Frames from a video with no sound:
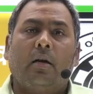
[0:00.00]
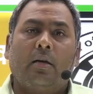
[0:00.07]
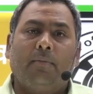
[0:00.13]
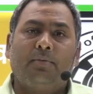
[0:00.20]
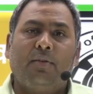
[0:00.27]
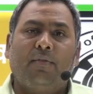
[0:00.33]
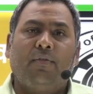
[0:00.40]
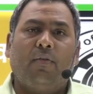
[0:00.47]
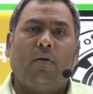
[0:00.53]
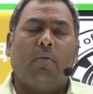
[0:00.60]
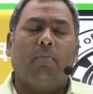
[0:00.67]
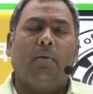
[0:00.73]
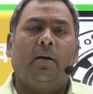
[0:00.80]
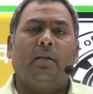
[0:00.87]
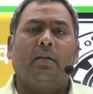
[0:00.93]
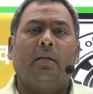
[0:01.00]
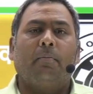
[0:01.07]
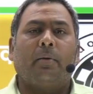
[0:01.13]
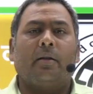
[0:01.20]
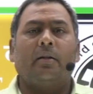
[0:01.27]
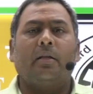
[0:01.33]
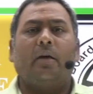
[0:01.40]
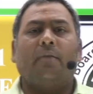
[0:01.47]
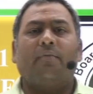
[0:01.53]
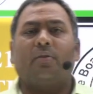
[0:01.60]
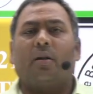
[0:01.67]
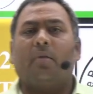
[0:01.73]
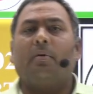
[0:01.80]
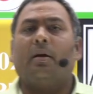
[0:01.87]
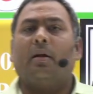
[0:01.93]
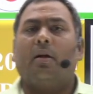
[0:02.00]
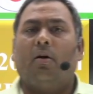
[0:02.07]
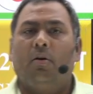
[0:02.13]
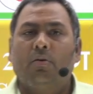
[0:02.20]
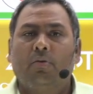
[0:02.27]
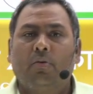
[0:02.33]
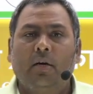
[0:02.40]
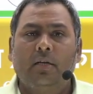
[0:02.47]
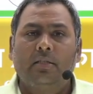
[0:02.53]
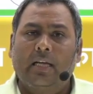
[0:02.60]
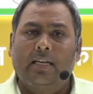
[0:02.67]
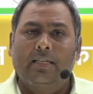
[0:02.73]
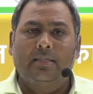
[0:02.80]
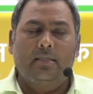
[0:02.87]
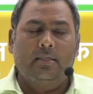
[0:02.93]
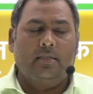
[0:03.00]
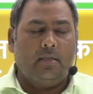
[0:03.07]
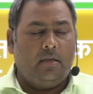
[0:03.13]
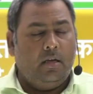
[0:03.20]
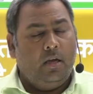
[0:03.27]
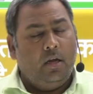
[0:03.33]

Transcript: कब से फॉर्म भरने की प्रक्रिया पोर्टल वगैरह ऑन होगा सारी चीज़ें